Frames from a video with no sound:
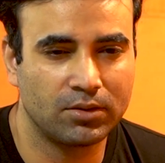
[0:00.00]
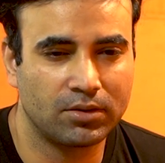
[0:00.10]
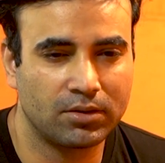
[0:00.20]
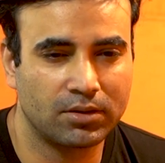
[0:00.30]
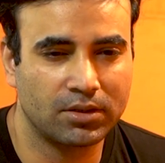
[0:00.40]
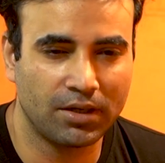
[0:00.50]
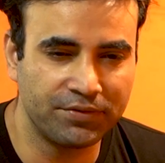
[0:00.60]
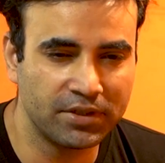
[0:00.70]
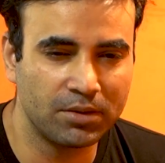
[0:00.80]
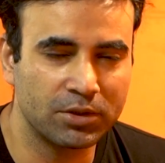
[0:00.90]
और
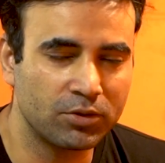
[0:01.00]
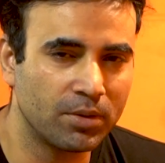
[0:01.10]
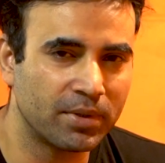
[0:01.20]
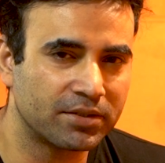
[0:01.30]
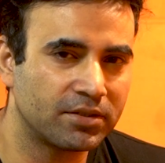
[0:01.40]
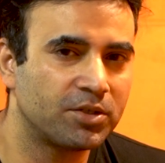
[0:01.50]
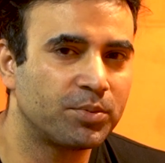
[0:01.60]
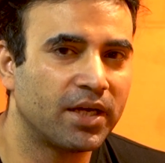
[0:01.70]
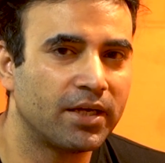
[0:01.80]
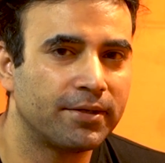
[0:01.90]
काफ़ी सारे बच्चों के मैसेजेस
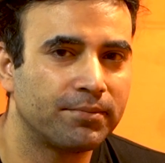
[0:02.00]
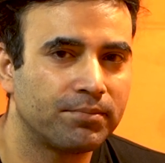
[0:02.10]
भी आए